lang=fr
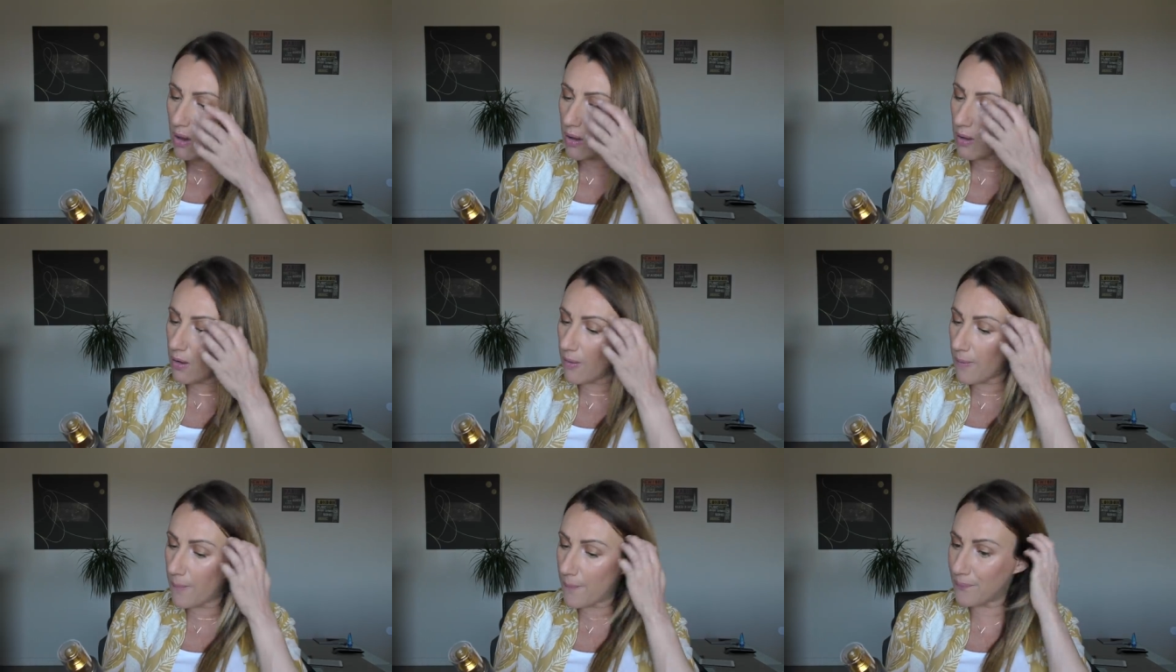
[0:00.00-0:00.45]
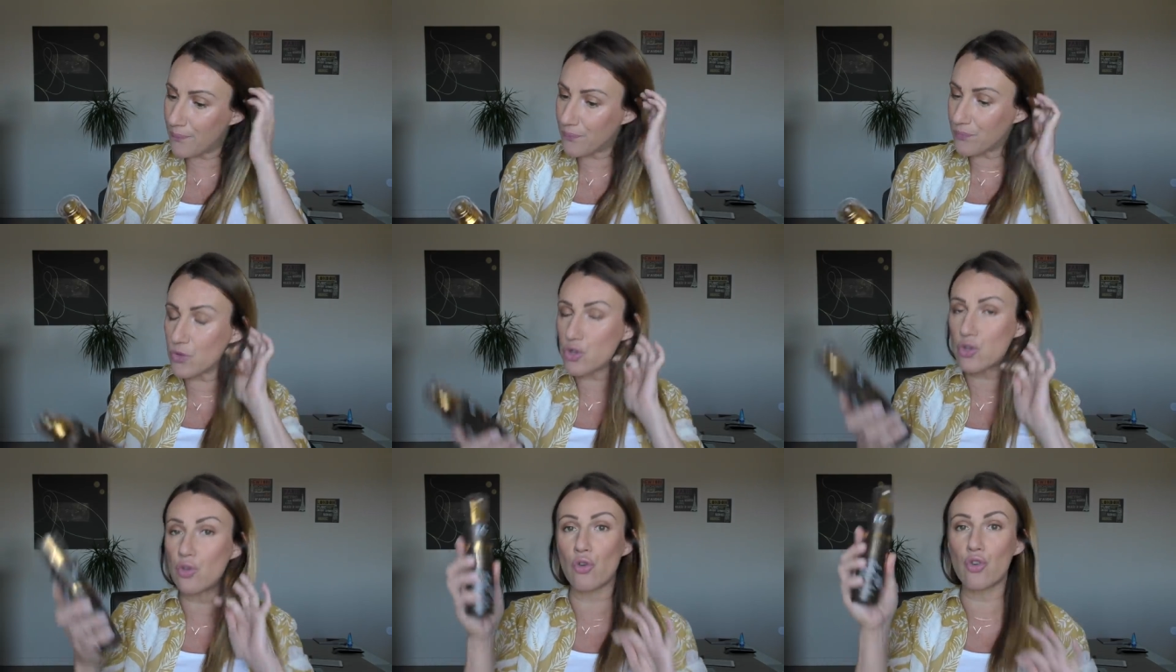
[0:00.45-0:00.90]
euh,
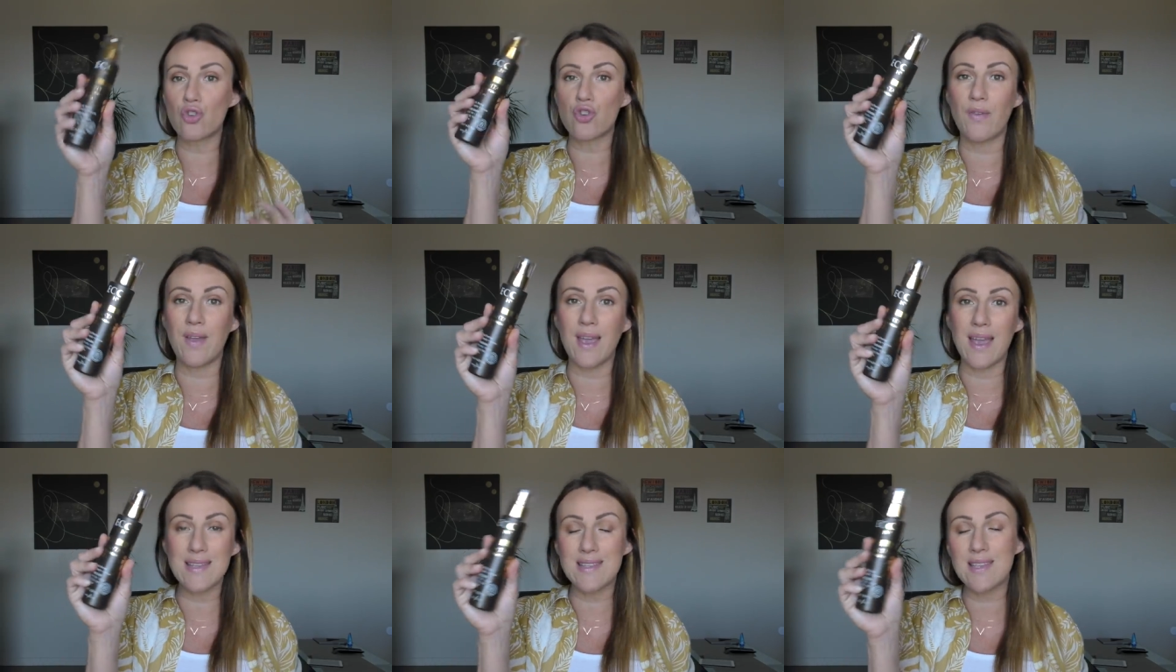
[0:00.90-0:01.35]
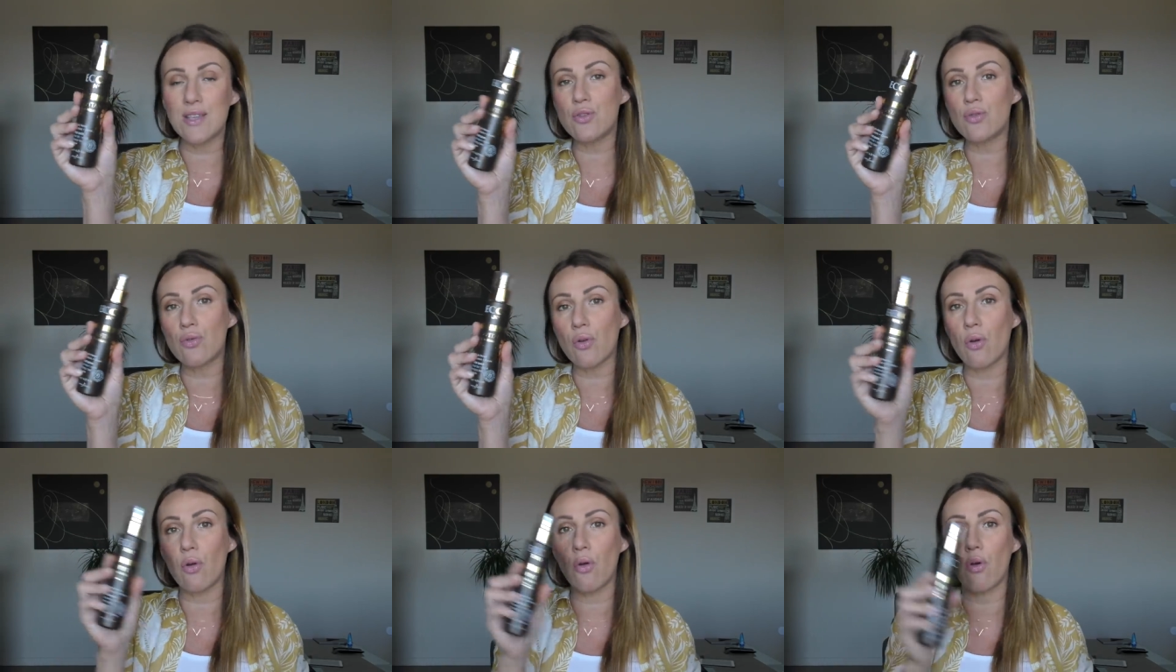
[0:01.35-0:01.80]
donc je vais rester
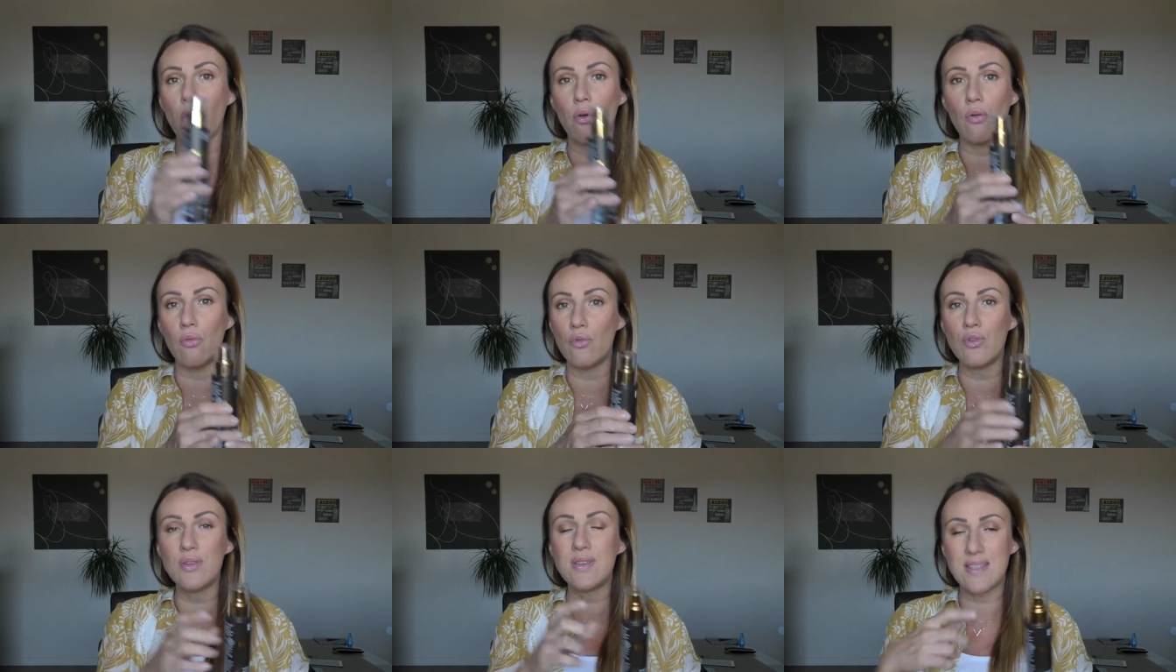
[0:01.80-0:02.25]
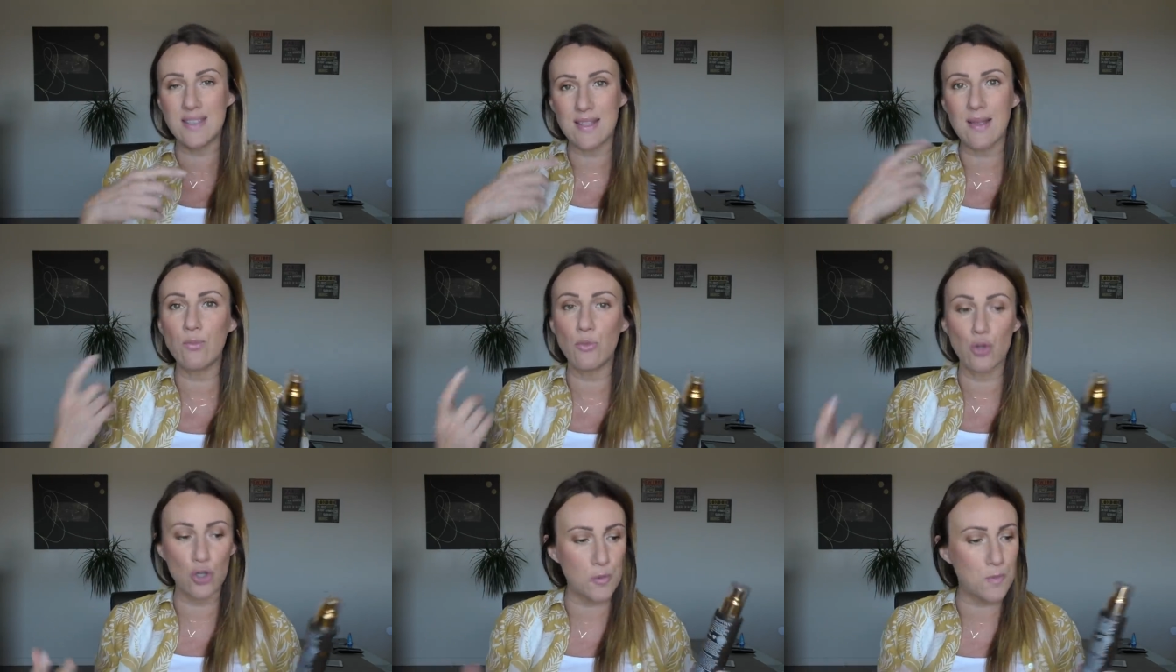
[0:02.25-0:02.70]
sur euh, le
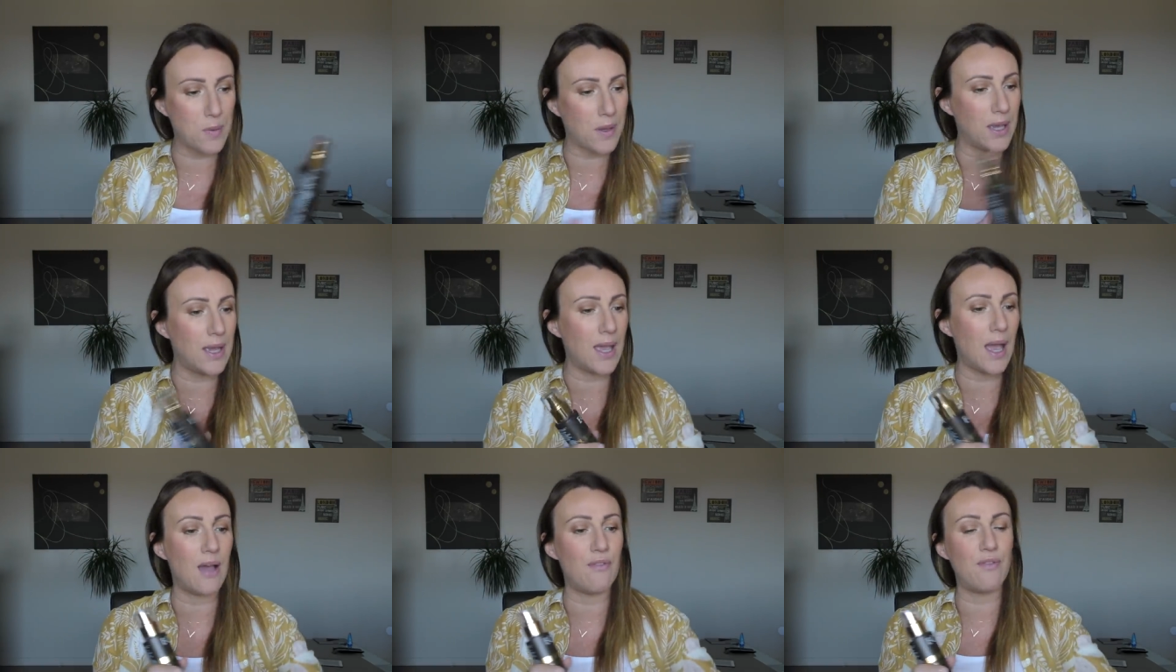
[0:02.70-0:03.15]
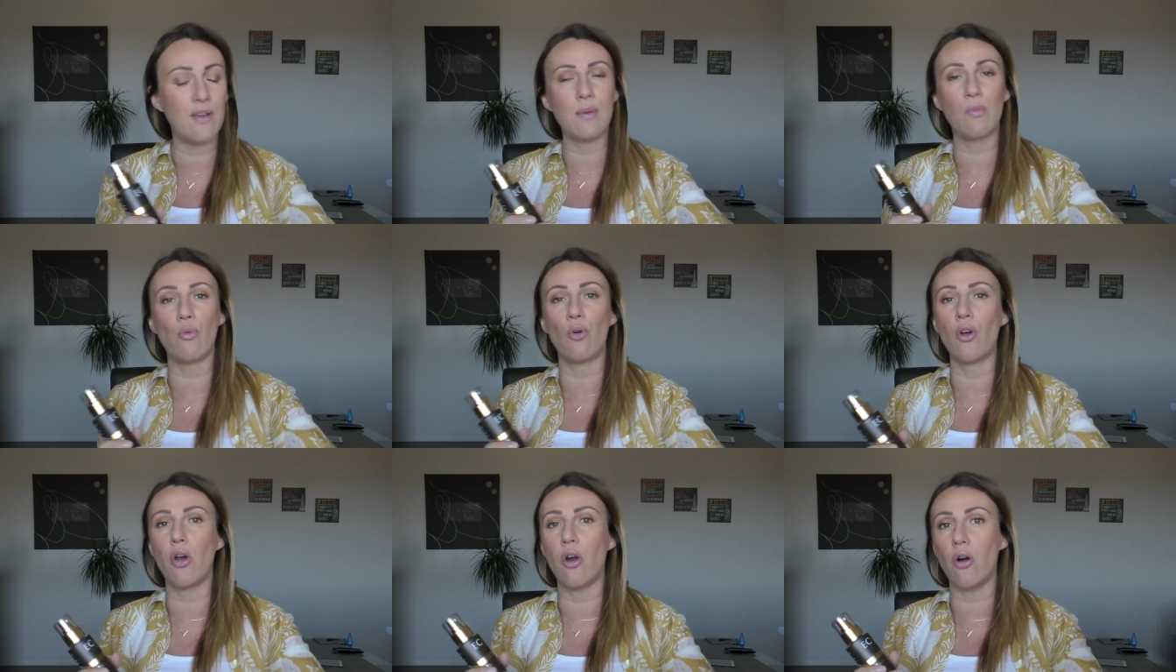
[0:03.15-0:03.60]
système de spray avec
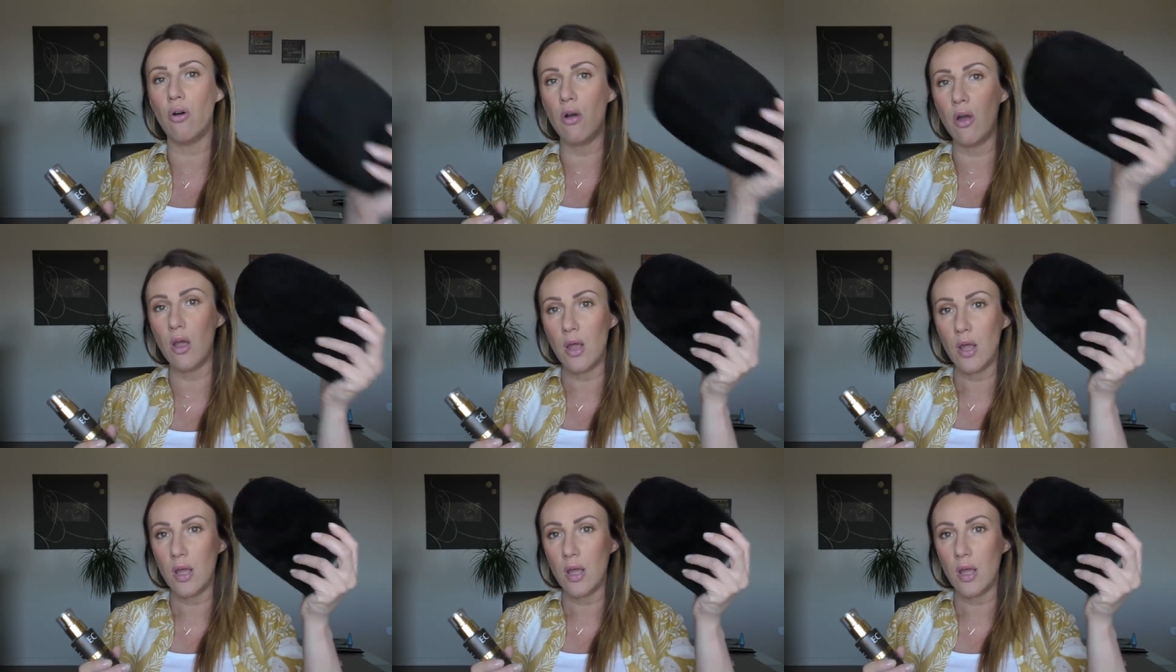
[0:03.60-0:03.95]
mon gant.